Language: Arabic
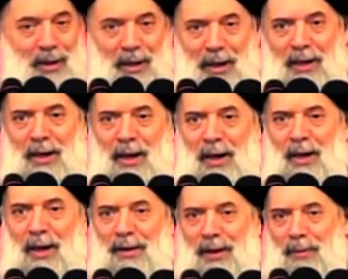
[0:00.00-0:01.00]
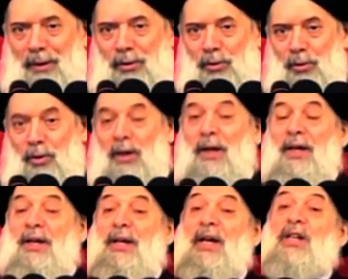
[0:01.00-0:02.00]
لكن الله اذا بده
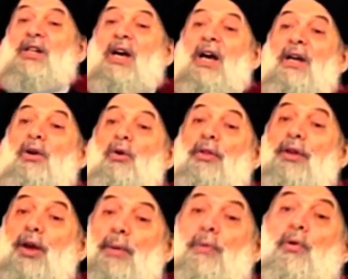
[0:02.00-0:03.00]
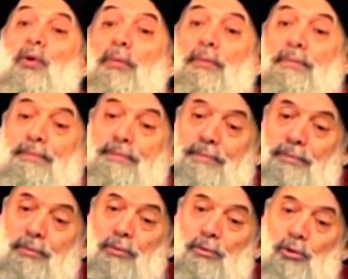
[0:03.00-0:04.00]
يشاء يذهبكم
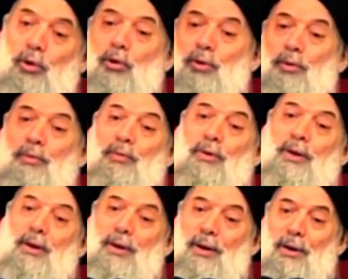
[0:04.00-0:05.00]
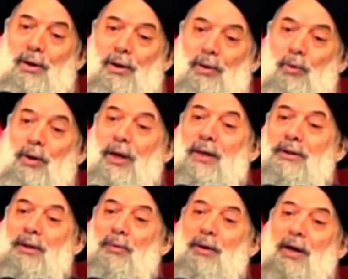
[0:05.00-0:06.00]
كلكم
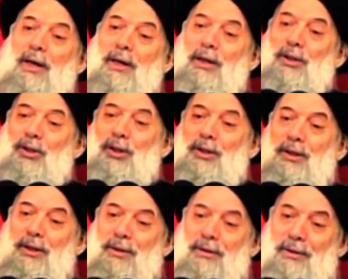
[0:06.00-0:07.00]
وياتي بخلق جديد